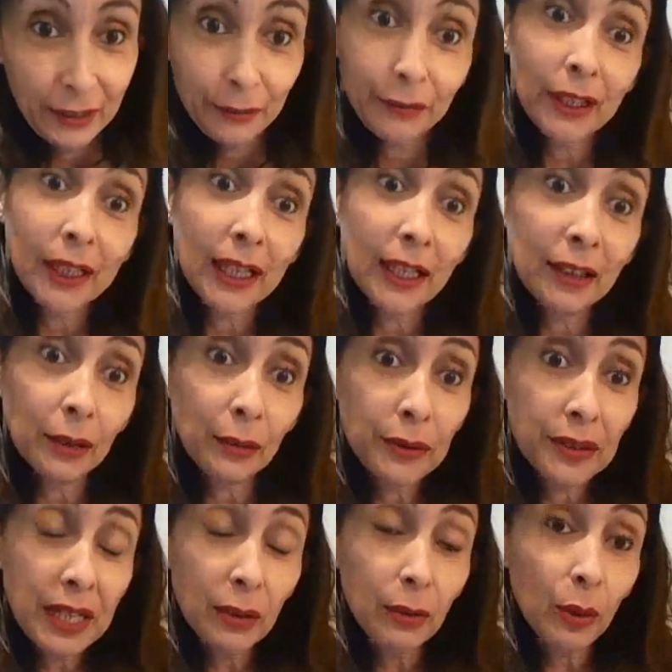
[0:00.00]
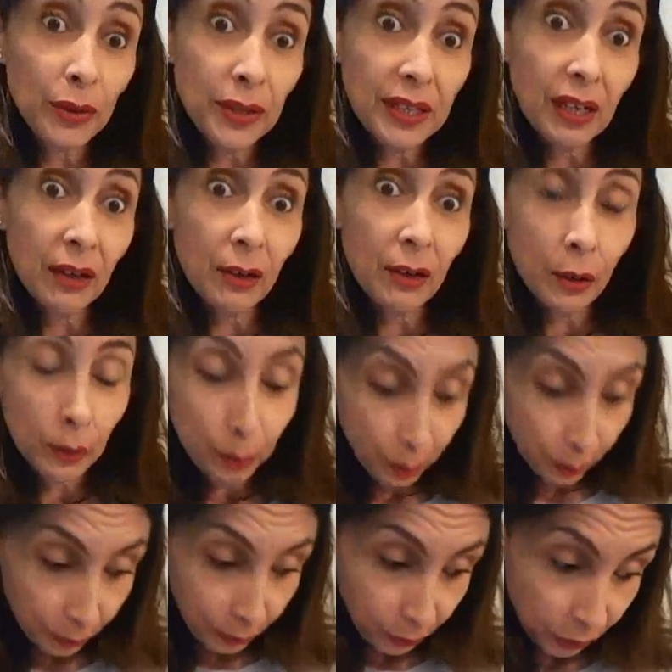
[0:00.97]
Voilà, donc 7,50€
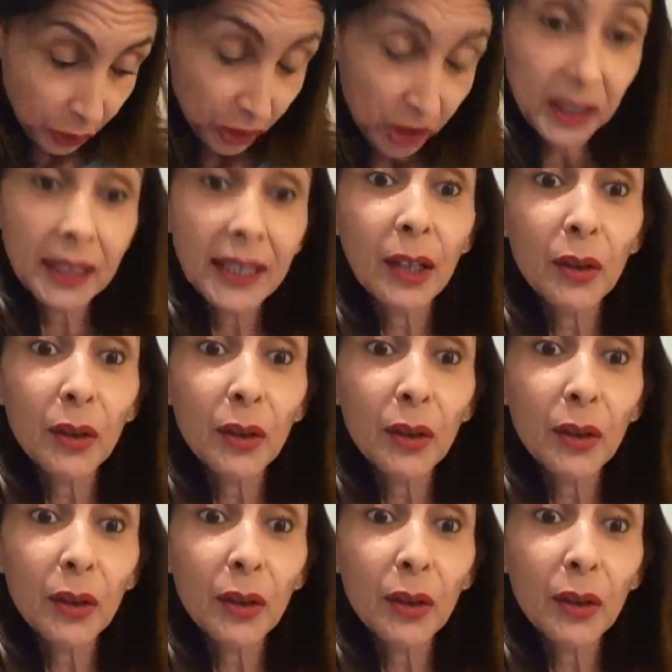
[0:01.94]
plus le jean,